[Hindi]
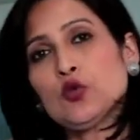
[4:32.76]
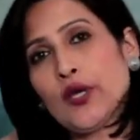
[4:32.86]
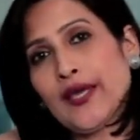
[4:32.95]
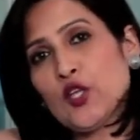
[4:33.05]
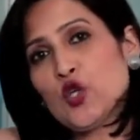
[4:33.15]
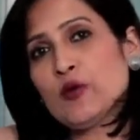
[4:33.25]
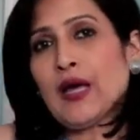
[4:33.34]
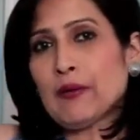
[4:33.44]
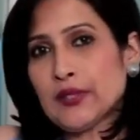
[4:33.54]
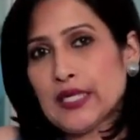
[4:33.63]
तो ए
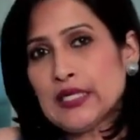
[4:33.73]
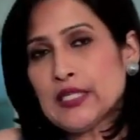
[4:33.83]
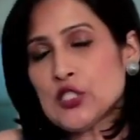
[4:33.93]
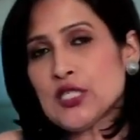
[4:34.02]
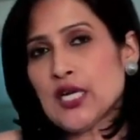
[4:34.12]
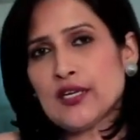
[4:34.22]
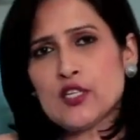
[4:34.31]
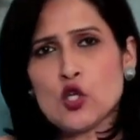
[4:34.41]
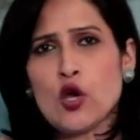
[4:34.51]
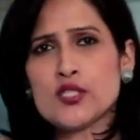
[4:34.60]
आप देख लीजिए
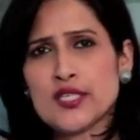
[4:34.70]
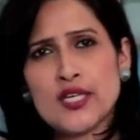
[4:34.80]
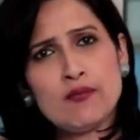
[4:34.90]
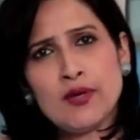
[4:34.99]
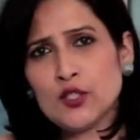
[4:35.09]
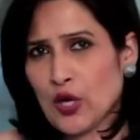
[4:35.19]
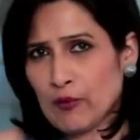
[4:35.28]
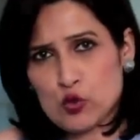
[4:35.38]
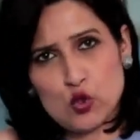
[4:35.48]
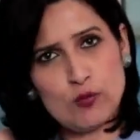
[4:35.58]
अगर सौ से कम है तो
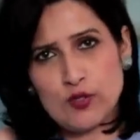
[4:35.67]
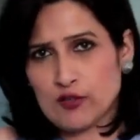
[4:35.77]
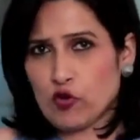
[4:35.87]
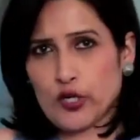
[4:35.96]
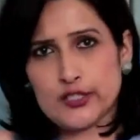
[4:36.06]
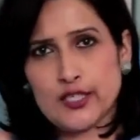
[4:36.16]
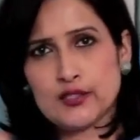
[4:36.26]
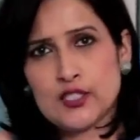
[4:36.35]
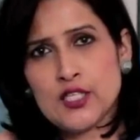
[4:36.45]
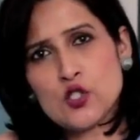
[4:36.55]
आप उसको भी अवॉइड
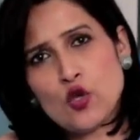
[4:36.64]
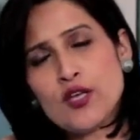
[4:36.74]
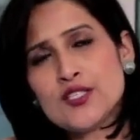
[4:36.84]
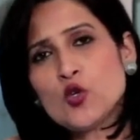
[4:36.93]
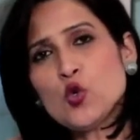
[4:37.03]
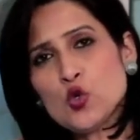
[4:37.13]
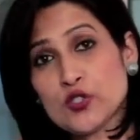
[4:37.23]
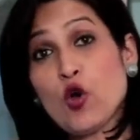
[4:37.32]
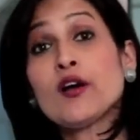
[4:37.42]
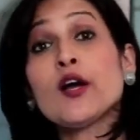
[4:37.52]
कर दीजिए सौ से
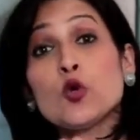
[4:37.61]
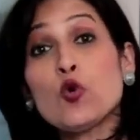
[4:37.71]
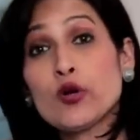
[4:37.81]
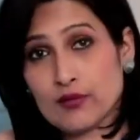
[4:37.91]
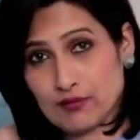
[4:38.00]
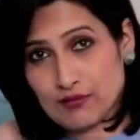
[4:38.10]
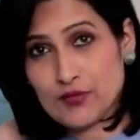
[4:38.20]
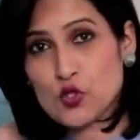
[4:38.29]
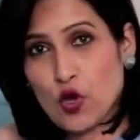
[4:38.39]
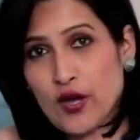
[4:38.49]
सौ करोड़
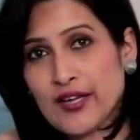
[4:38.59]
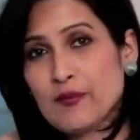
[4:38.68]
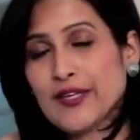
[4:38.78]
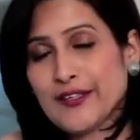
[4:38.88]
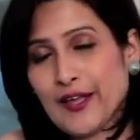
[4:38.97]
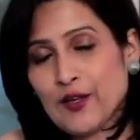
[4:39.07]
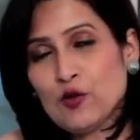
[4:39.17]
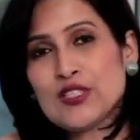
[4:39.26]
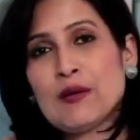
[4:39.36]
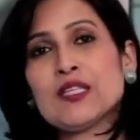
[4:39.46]
सौ अगर मैं कह रही
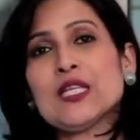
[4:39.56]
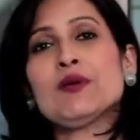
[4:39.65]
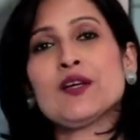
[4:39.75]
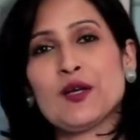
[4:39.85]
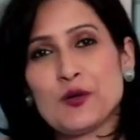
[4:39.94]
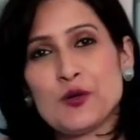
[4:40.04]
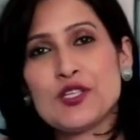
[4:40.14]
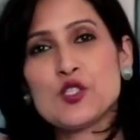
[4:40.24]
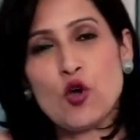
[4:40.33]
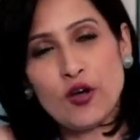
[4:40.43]
हूँ उसका मतलब है करोड़
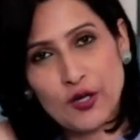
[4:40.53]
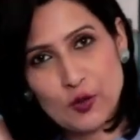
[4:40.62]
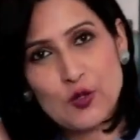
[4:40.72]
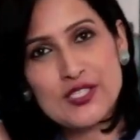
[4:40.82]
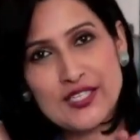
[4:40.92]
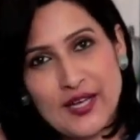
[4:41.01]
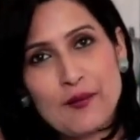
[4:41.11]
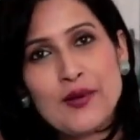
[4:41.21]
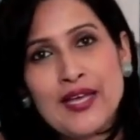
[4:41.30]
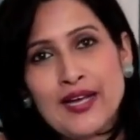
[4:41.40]
सौ करोड़ से
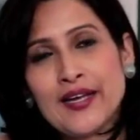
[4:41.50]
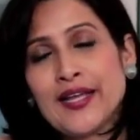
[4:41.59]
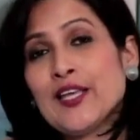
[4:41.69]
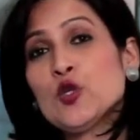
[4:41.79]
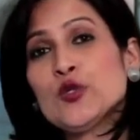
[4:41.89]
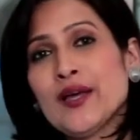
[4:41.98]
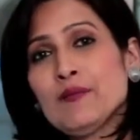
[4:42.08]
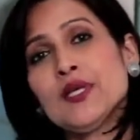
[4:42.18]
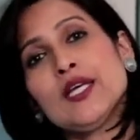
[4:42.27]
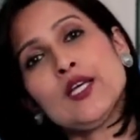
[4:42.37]
कम है अगर
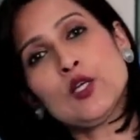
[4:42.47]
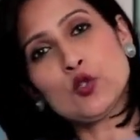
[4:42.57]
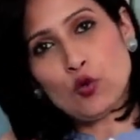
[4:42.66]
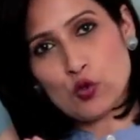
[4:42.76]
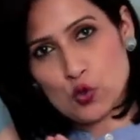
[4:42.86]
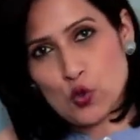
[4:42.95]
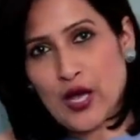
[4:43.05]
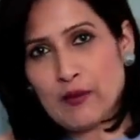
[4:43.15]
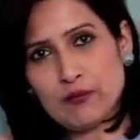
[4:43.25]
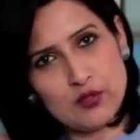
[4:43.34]
ए तो उसको
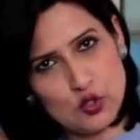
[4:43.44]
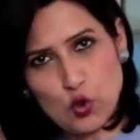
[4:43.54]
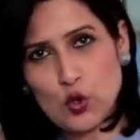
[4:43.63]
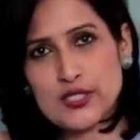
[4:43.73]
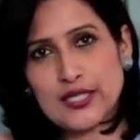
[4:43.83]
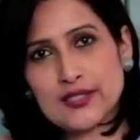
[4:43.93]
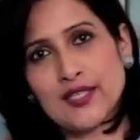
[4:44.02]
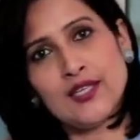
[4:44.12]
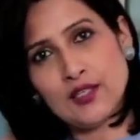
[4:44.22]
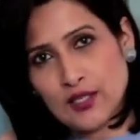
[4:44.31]
आप छोड़
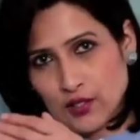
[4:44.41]
सकते हैं